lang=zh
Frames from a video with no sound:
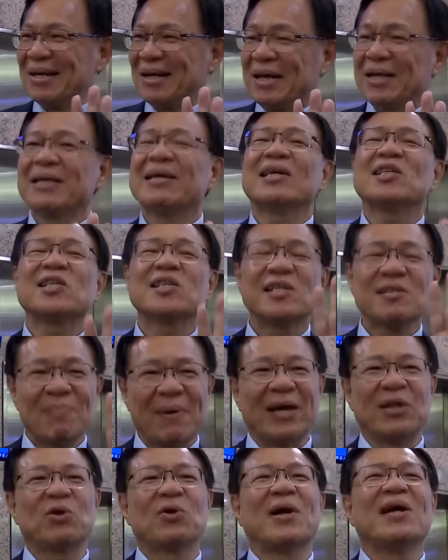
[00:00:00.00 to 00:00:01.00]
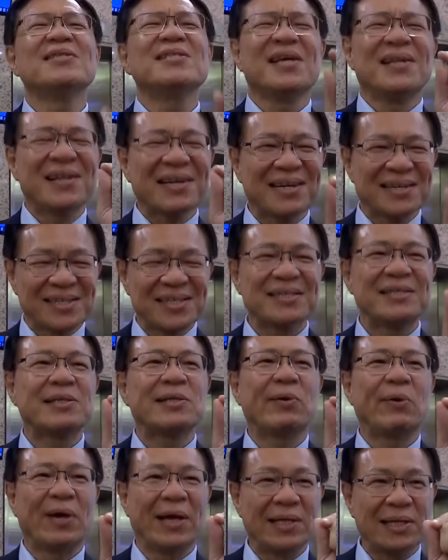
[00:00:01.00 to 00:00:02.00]
应该四百多，而且那个是
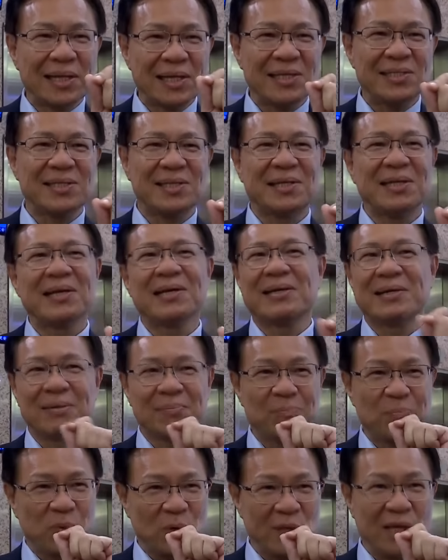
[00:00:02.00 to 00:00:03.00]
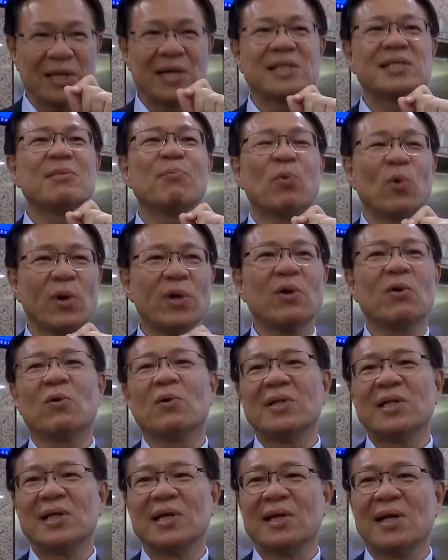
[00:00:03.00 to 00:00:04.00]
权力金，那个不应该是不会有
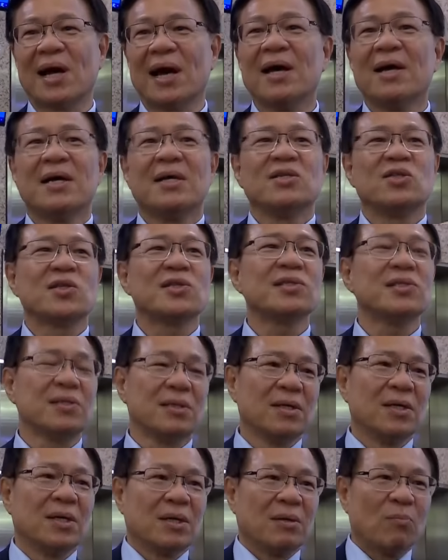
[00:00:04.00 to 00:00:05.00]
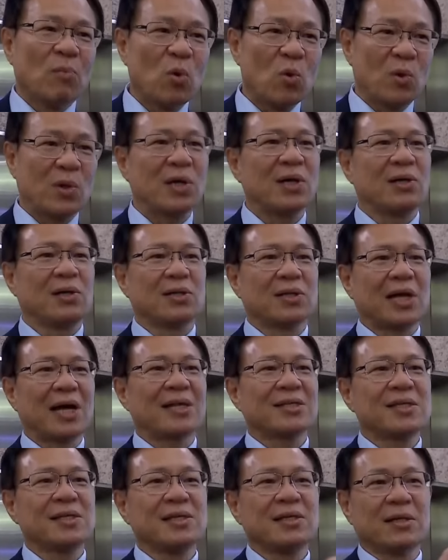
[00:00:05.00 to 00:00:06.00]
问题的，就是木可。呃，他
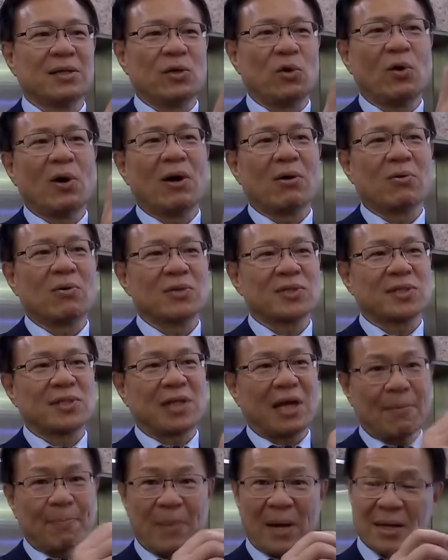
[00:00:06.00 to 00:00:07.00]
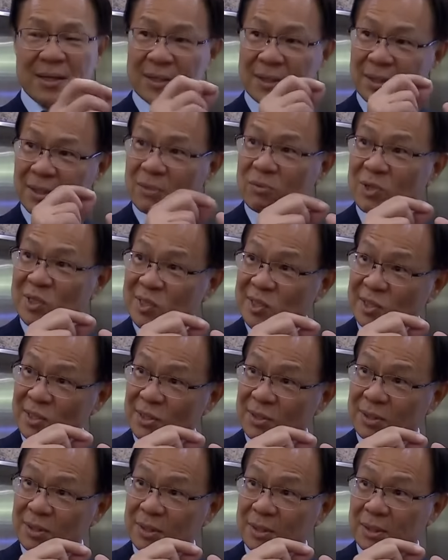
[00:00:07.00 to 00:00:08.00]
是一个友好公司，他帮柯文
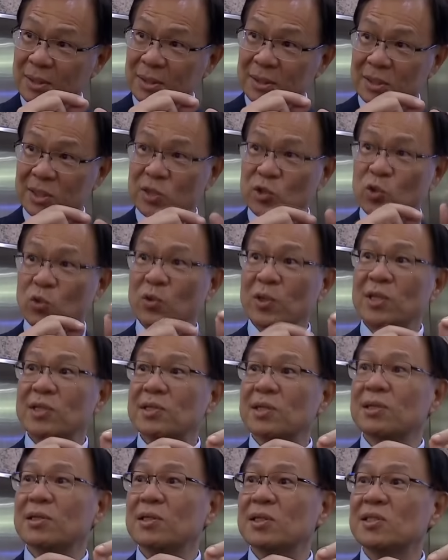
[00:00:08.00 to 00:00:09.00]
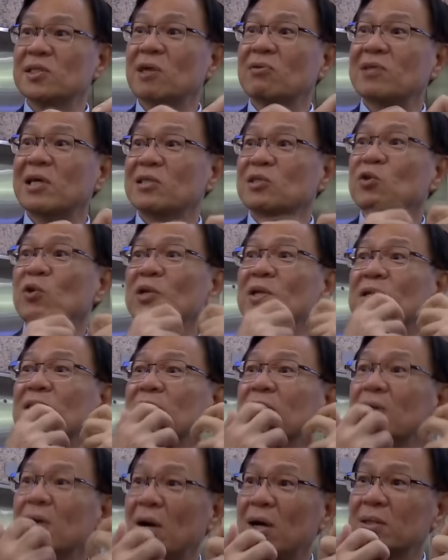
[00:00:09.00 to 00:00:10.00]
哲去处理这个肖像权的
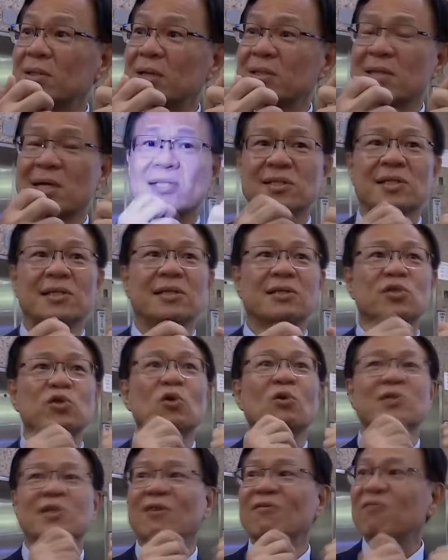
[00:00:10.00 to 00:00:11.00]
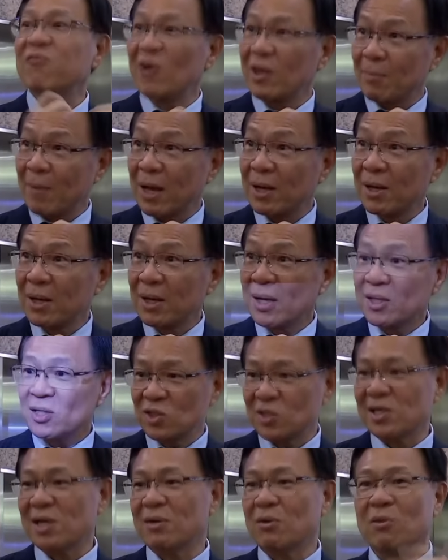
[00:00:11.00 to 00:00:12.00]
啊。那他是一个授权费嘛，
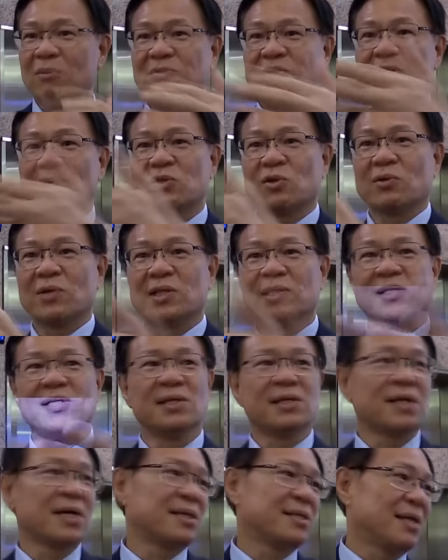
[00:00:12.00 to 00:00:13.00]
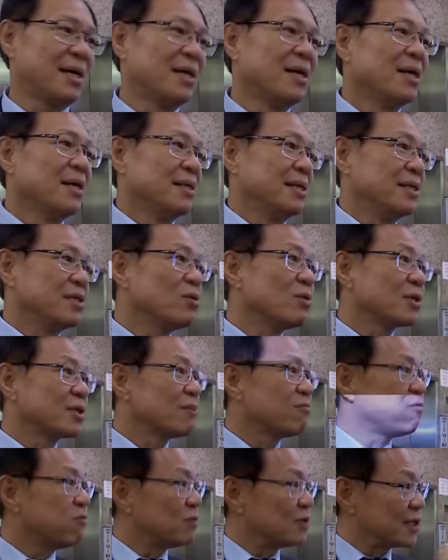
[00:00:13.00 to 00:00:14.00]
就像我们现在所有的记者在场，你如果是
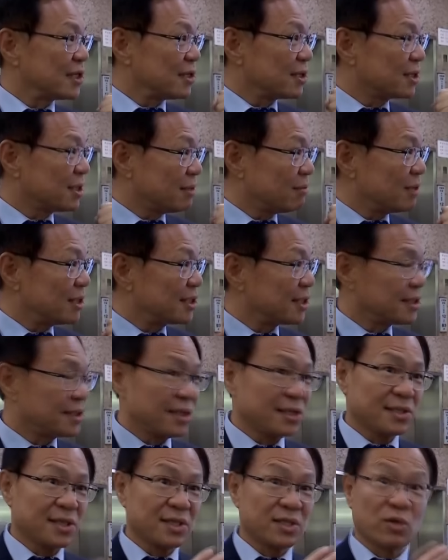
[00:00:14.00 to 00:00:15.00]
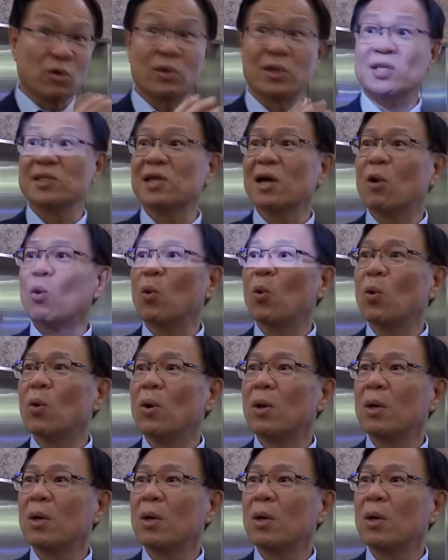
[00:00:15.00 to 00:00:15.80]
负责柯文哲竞选所有的小物。